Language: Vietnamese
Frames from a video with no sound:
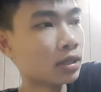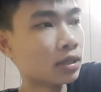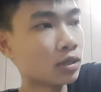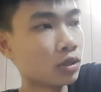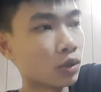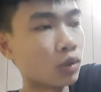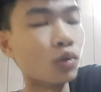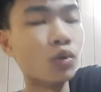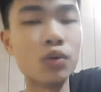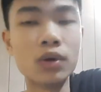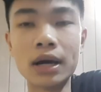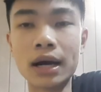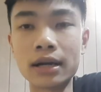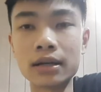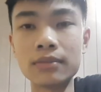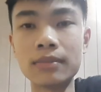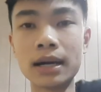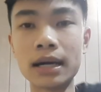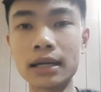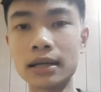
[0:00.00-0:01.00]
thôi cố gắng
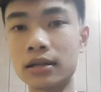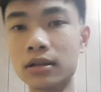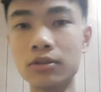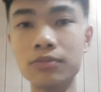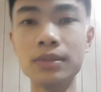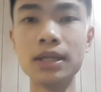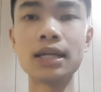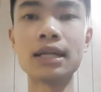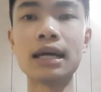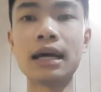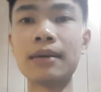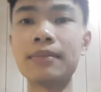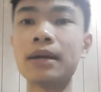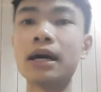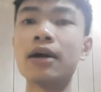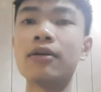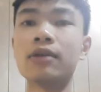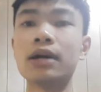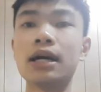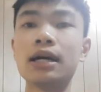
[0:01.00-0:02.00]
để bạn ấy không biết làm
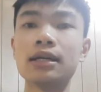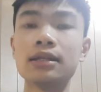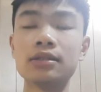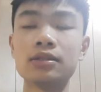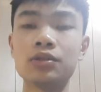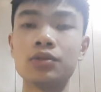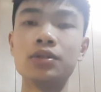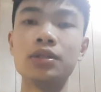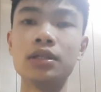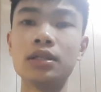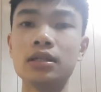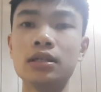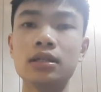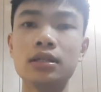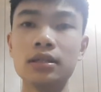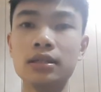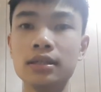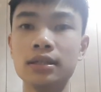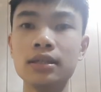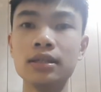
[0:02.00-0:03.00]
nào cả. Thôi
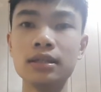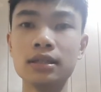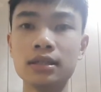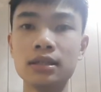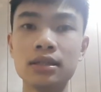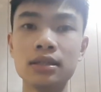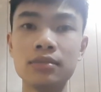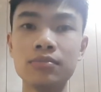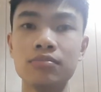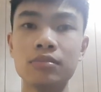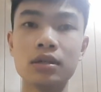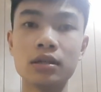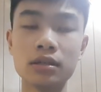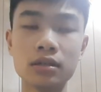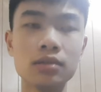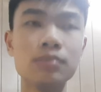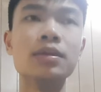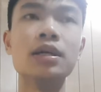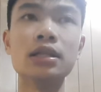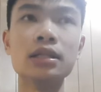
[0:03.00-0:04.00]
thì mình
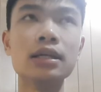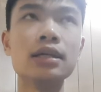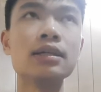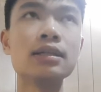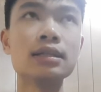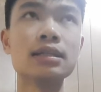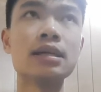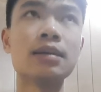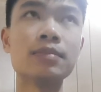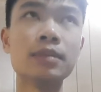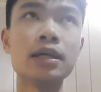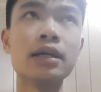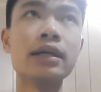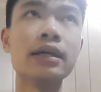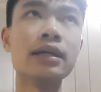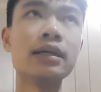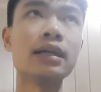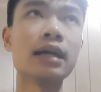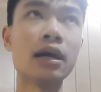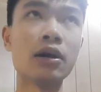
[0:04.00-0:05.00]
cứ bình tĩnh xem tình
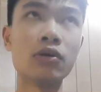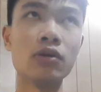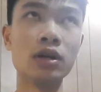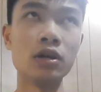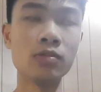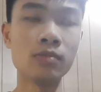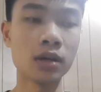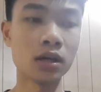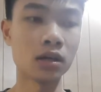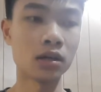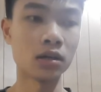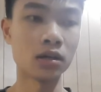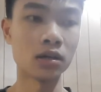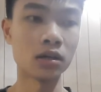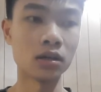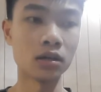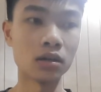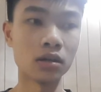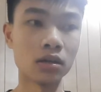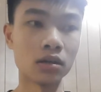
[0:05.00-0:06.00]
hình thế nào. Nếu
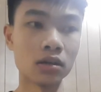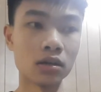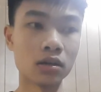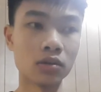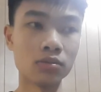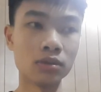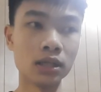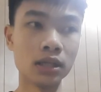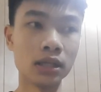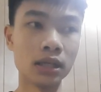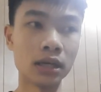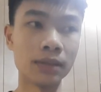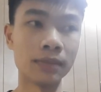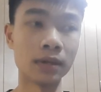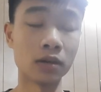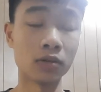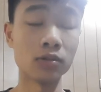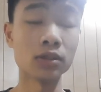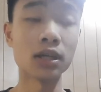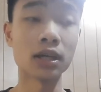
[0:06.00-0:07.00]
mà công ty này mà
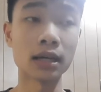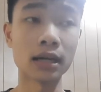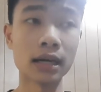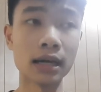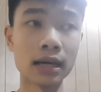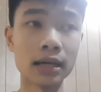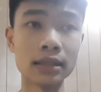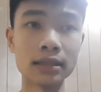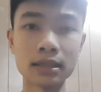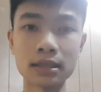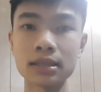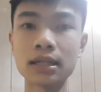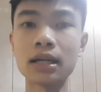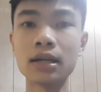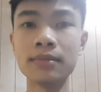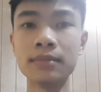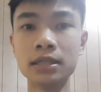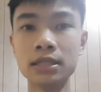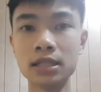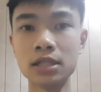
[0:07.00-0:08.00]
không có tăng ca thì chắc chắn
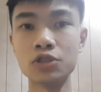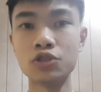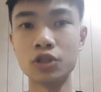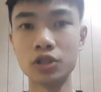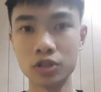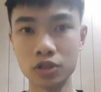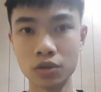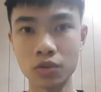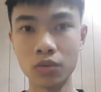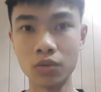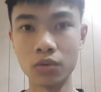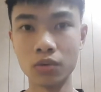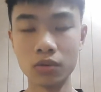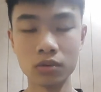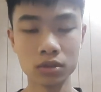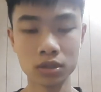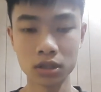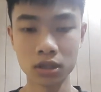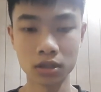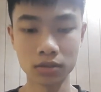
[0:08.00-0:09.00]
là mình sẽ chuyển chủ,
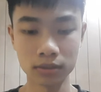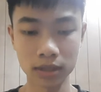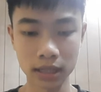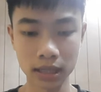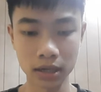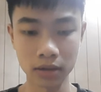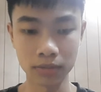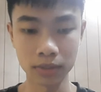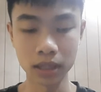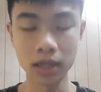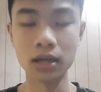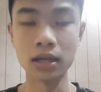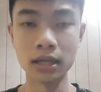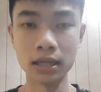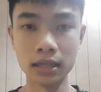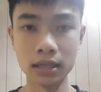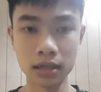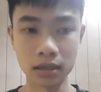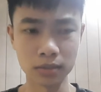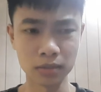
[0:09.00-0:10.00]
chứ không thể nào mình ở
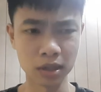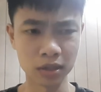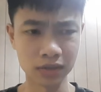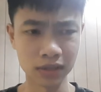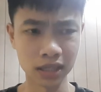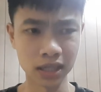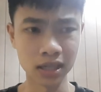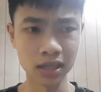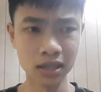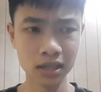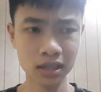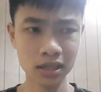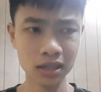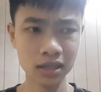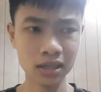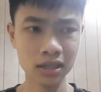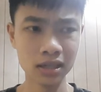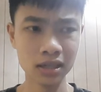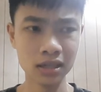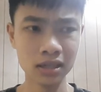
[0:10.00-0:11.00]
đây được. Bởi vì
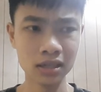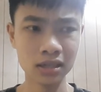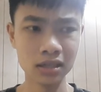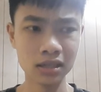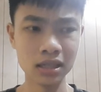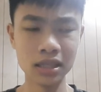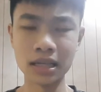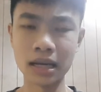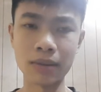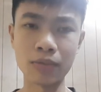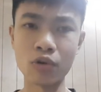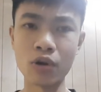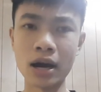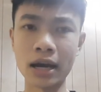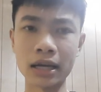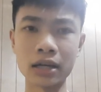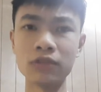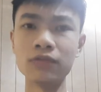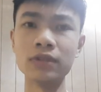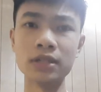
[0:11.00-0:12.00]
đi làm
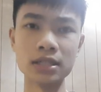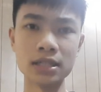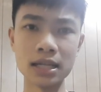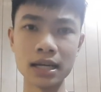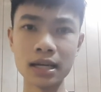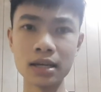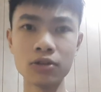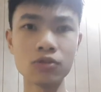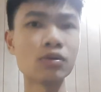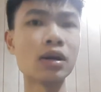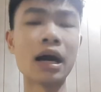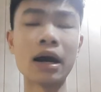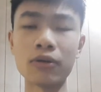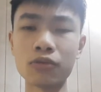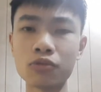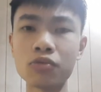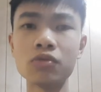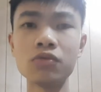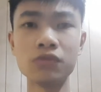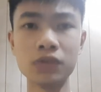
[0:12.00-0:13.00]
ngoài không phải dễ, lúc nào
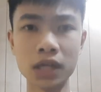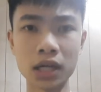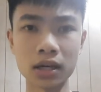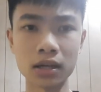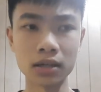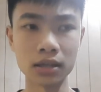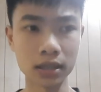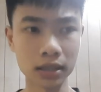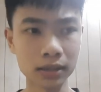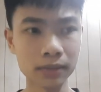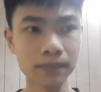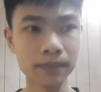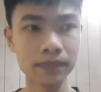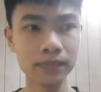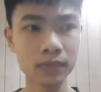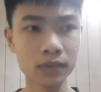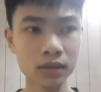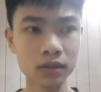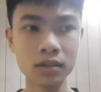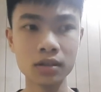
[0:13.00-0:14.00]
cũng có việc. Đấy,
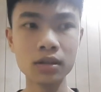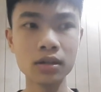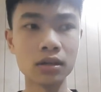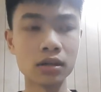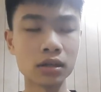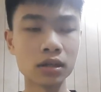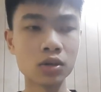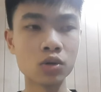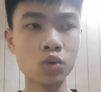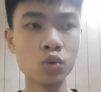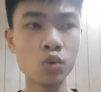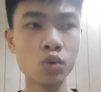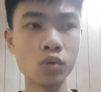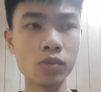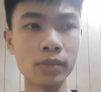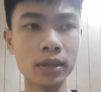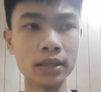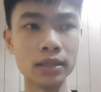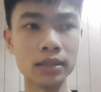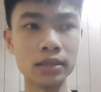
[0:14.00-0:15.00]
nhất là cái khu
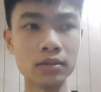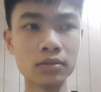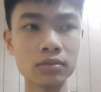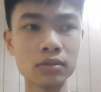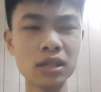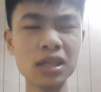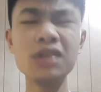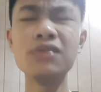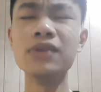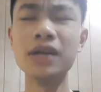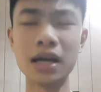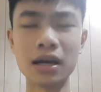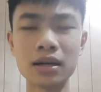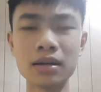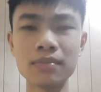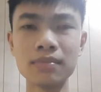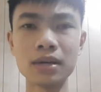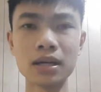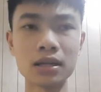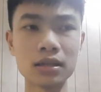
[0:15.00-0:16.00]
của mình thì nó ít việc
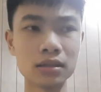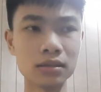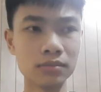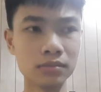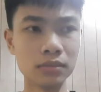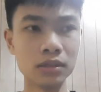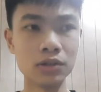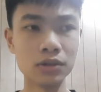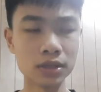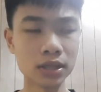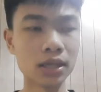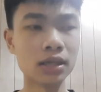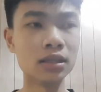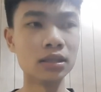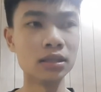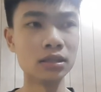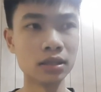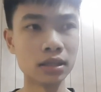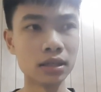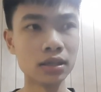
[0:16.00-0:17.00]
lắm, mình nói thật là
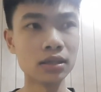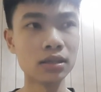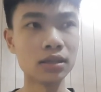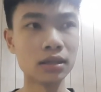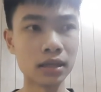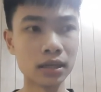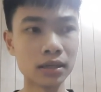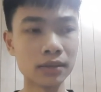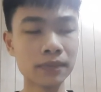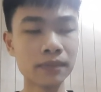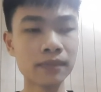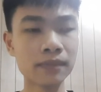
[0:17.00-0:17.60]
như thế. Đấy,